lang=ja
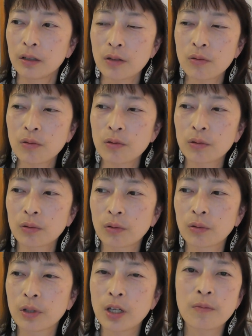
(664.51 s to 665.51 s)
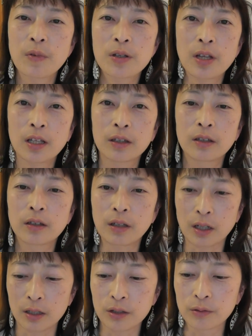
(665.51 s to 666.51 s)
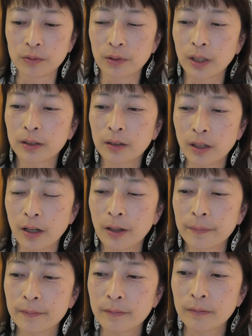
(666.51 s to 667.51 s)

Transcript: でそうすると「できません」って言うんだったら「